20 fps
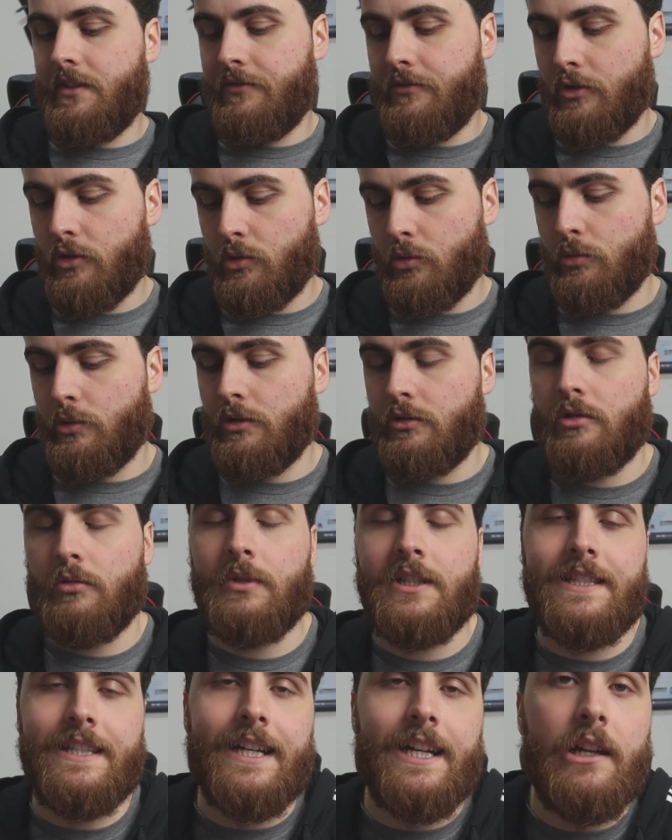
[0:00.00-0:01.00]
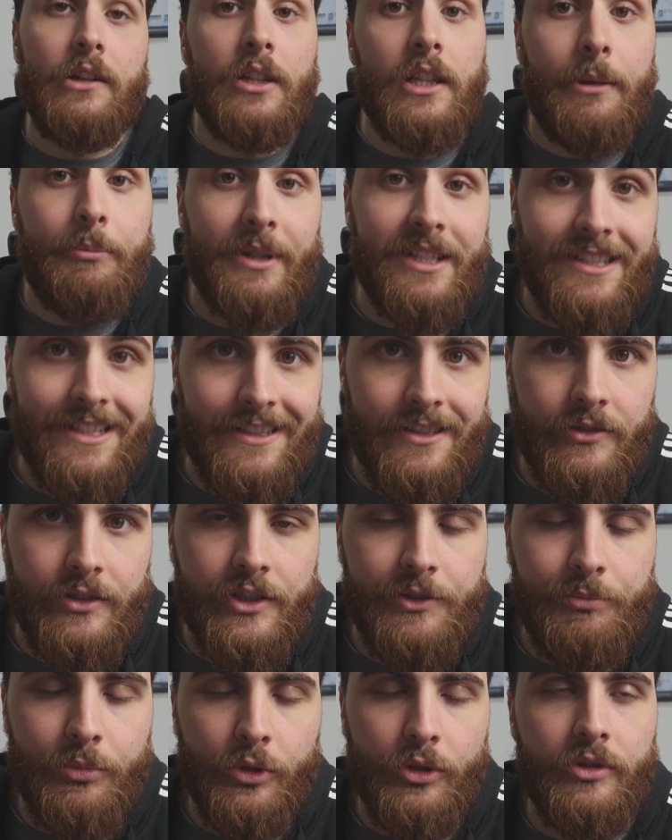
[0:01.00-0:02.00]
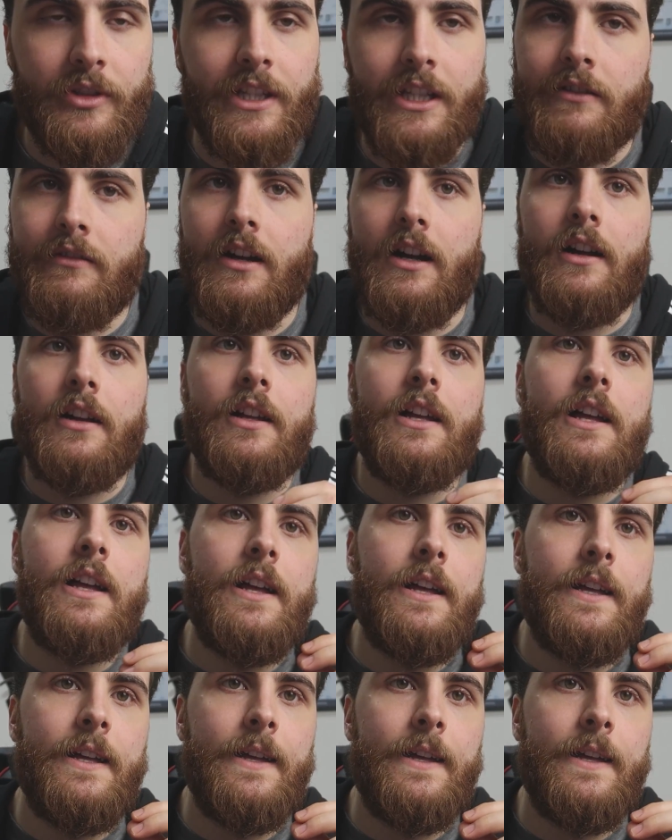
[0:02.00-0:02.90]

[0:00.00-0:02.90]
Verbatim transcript: gli infortuni e ottimizzare la, la prestazione sportiva.